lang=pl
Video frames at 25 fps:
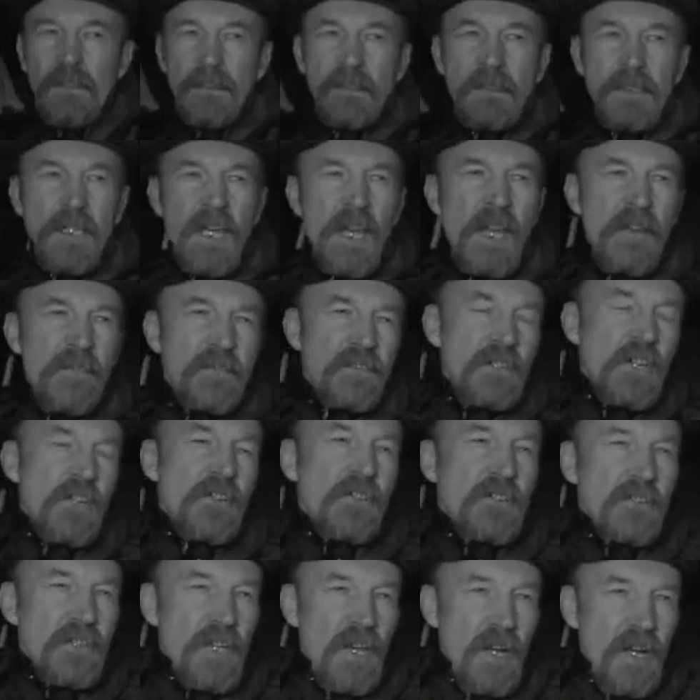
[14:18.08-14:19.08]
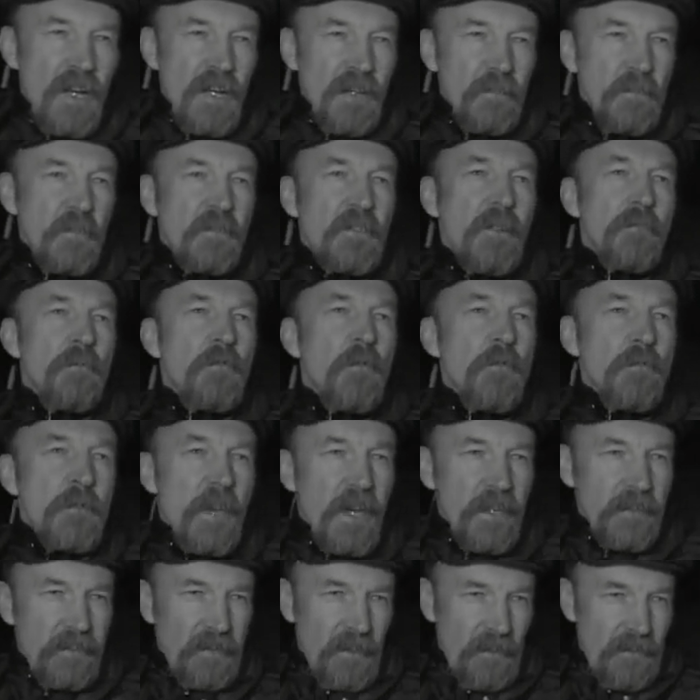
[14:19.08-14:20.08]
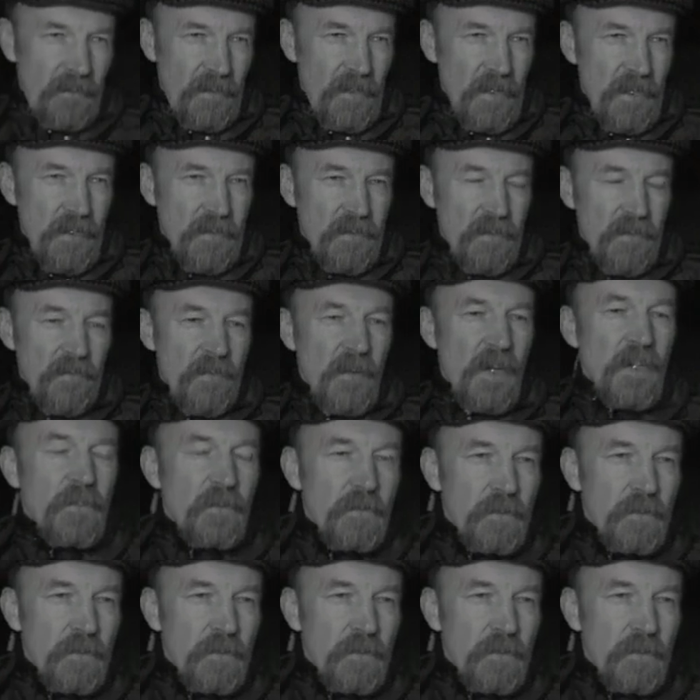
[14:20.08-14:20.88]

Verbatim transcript: Nie wrzesz tak, bo się pół miasta zleci. Wejdź do